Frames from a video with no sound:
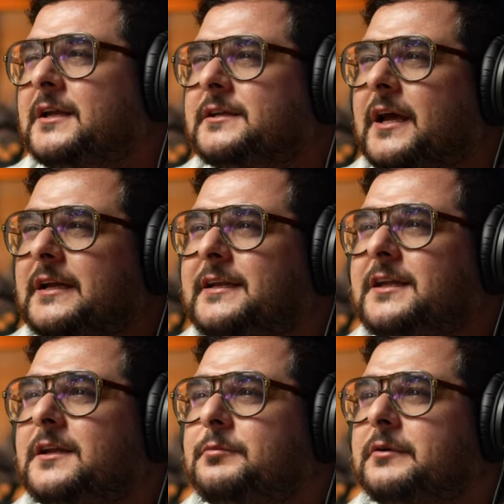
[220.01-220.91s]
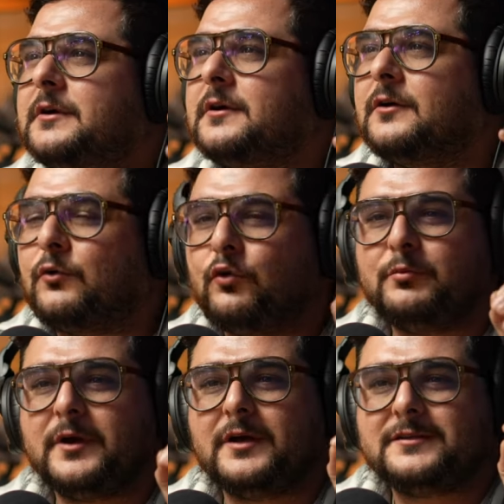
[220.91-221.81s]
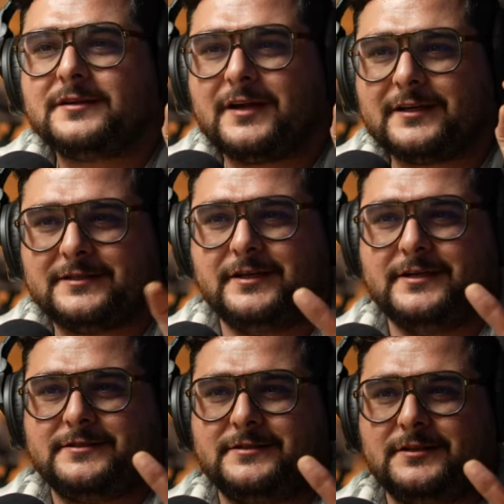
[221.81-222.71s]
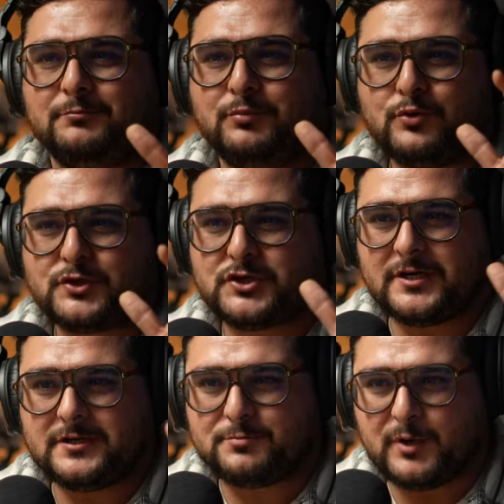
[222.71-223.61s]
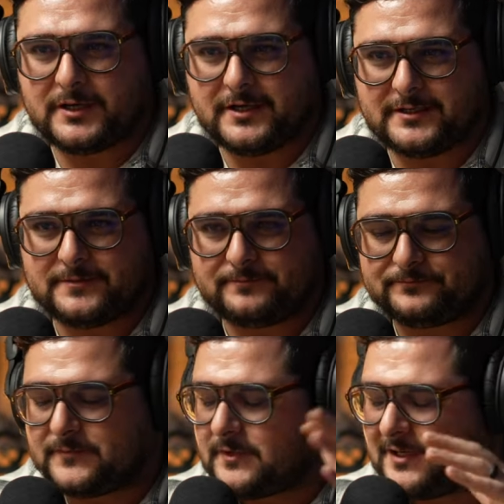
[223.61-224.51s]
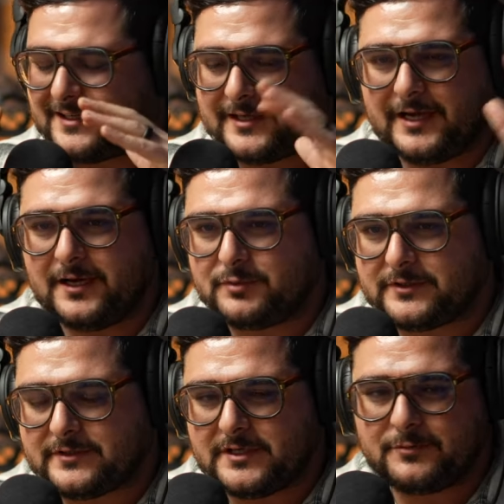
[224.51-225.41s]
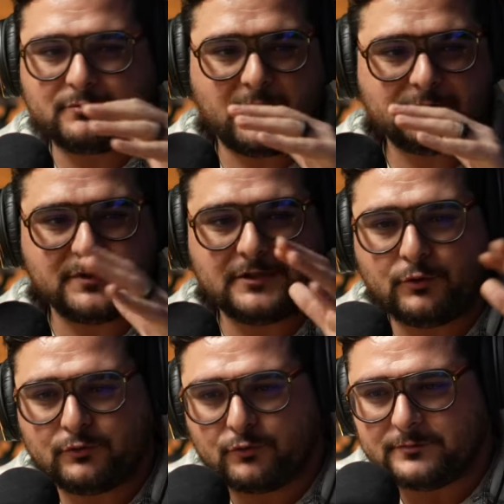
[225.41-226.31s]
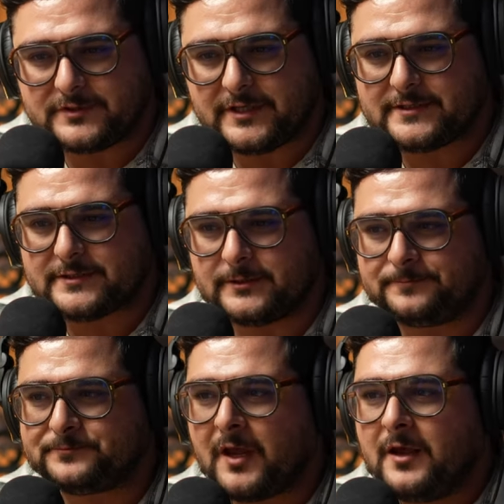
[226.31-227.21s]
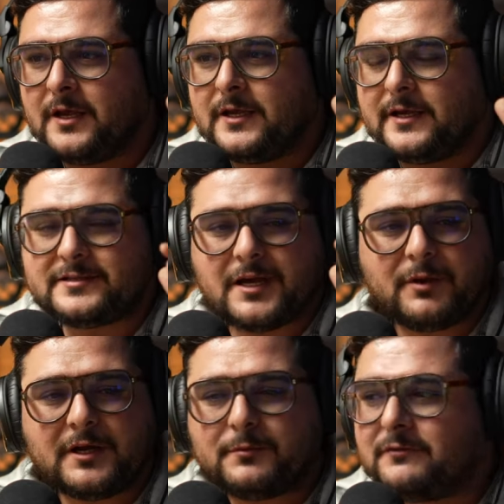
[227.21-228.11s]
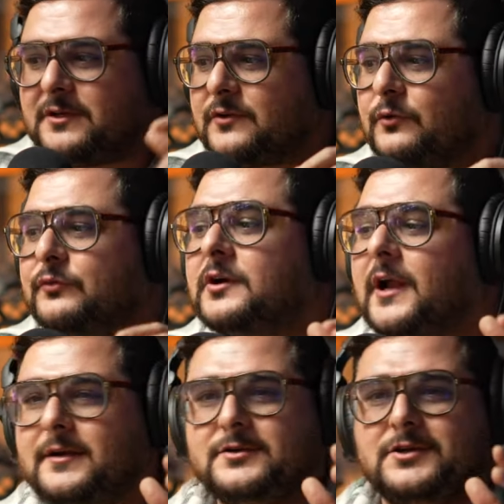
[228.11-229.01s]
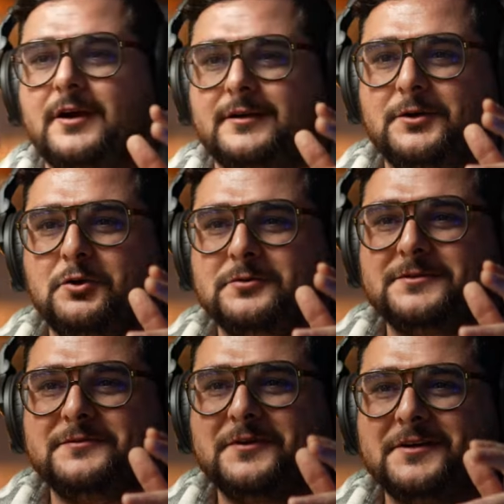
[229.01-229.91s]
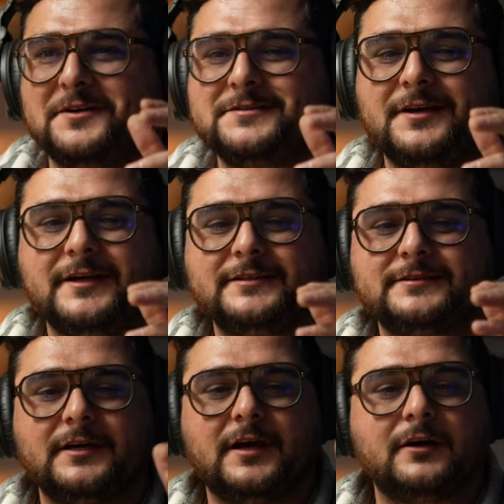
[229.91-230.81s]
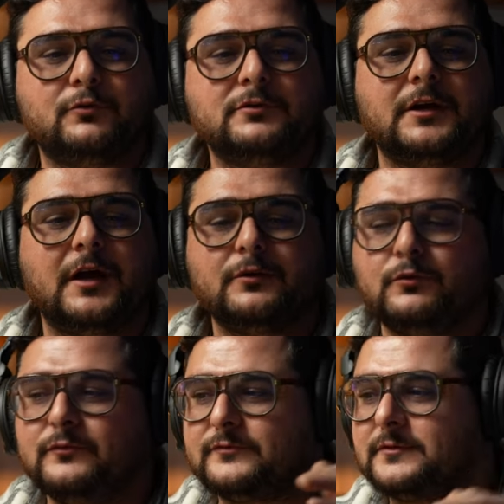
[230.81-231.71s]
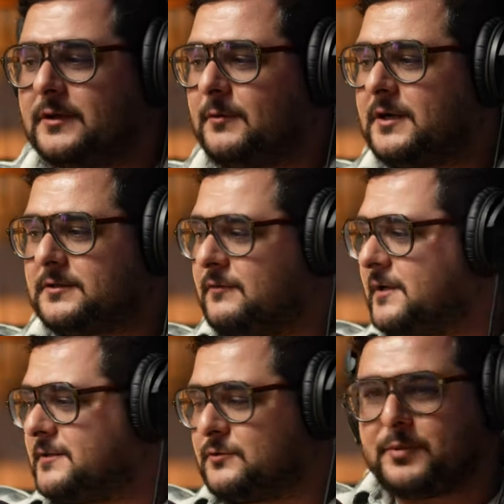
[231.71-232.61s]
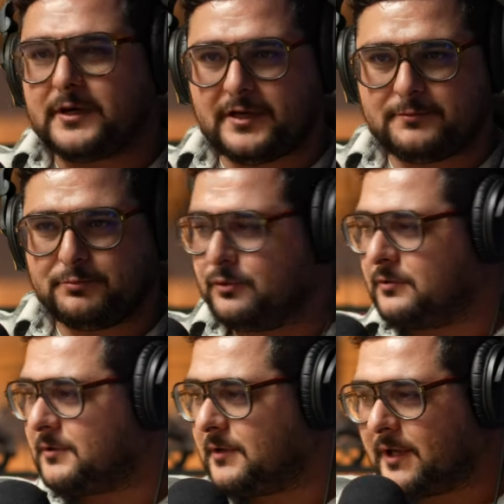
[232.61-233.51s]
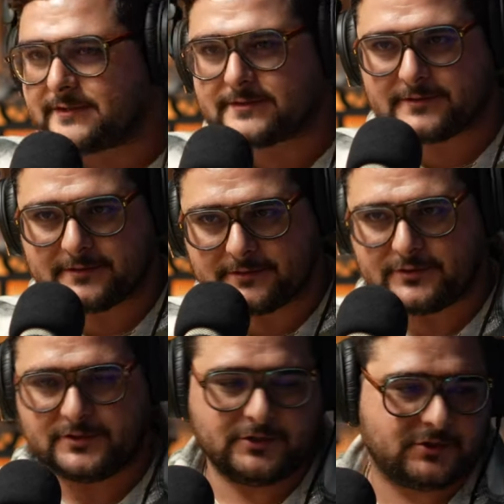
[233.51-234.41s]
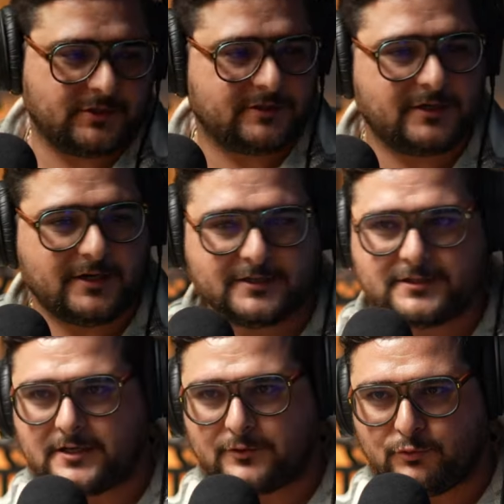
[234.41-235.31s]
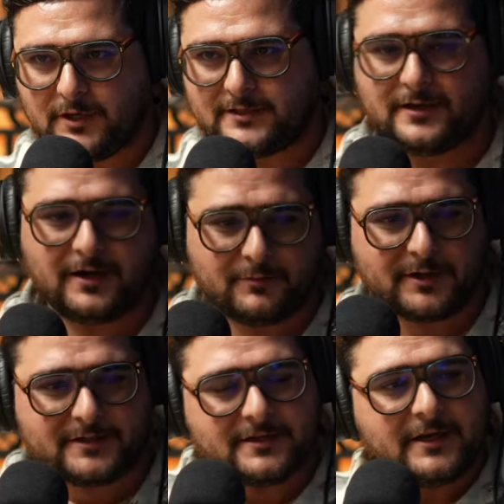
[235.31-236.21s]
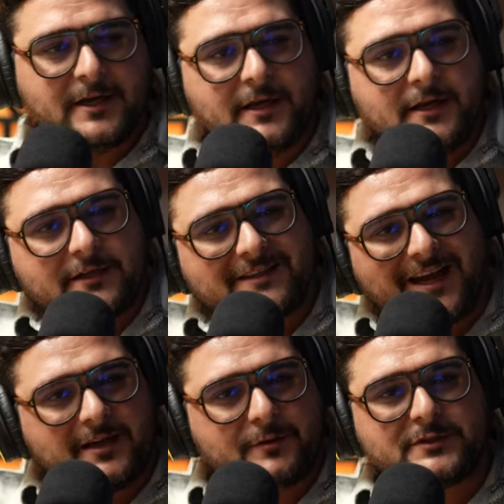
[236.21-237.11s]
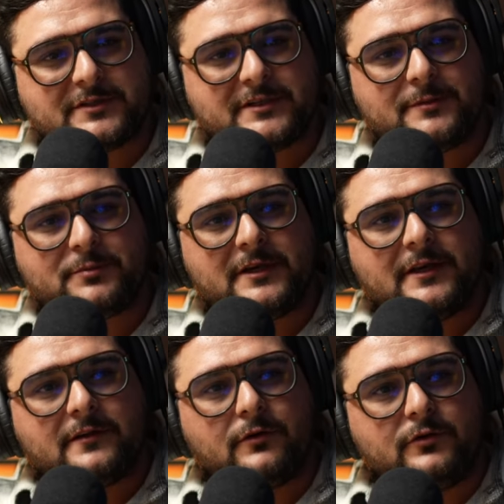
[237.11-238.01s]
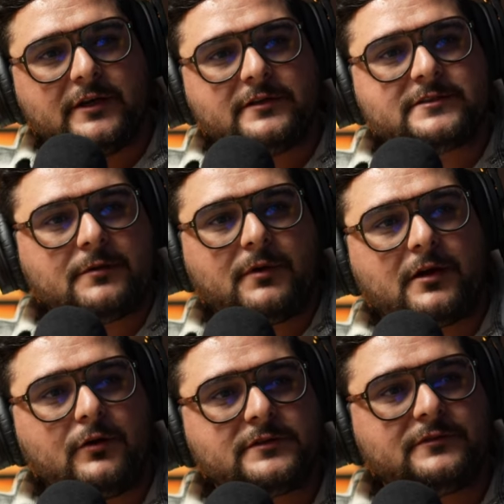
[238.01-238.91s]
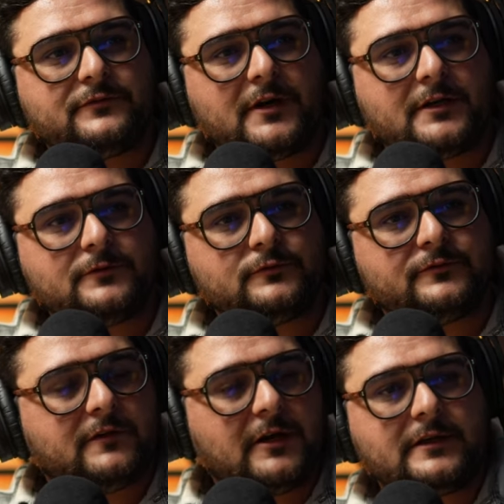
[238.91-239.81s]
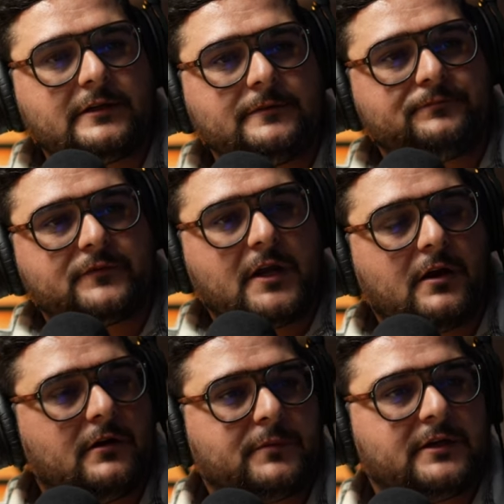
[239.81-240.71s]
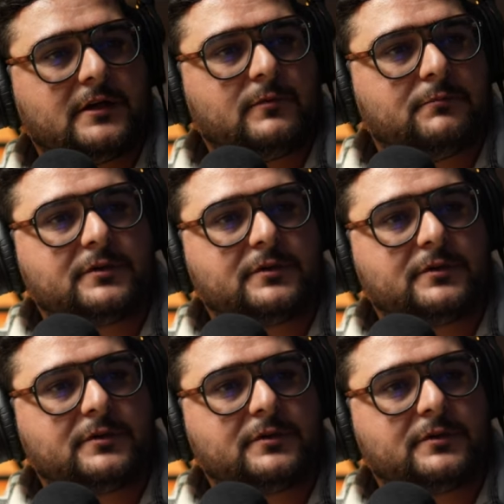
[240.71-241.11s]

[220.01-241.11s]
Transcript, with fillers: Der liebe Robert Nakielski, bodenständig Parkett geiler Betrieb, macht Millionen Umsätze, ist aber immer wieder so für Kleinigkeiten rausgefahren. Das heißt, der Kunde hat angerufen, der macht quasi so Parkettböden, Leisten, solche Geschichten. Ja, richtig akkurate Arbeit, geiler Betrieb. So, und dann ist er mal rausgefahren und wir hatten ja bei dem im